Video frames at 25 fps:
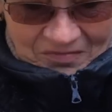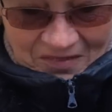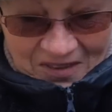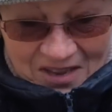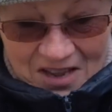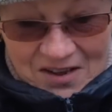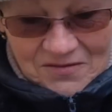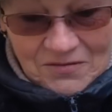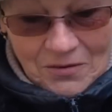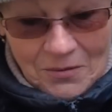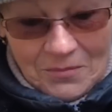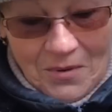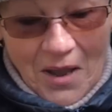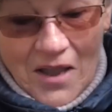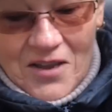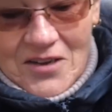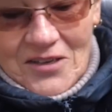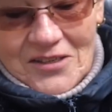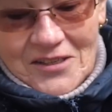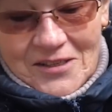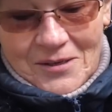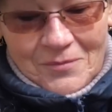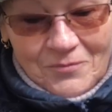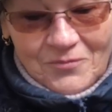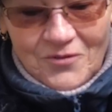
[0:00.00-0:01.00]
Nie wiem, ja
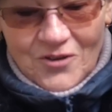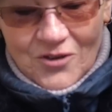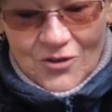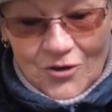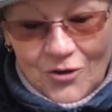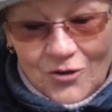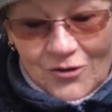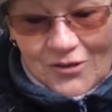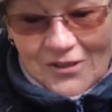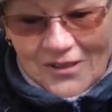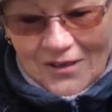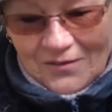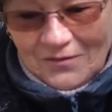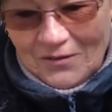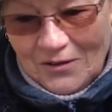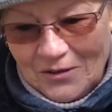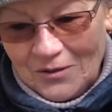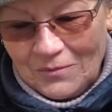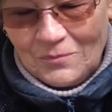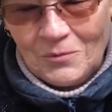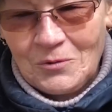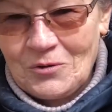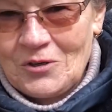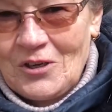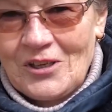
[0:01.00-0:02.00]
jestem wierząca,
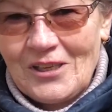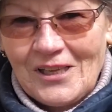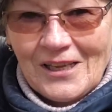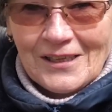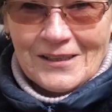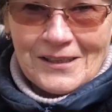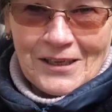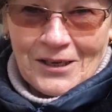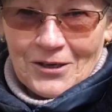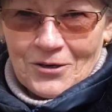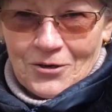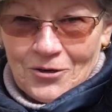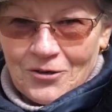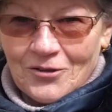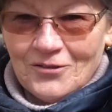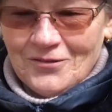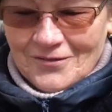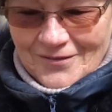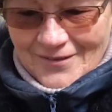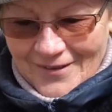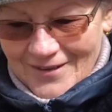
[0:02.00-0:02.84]
więc może dlatego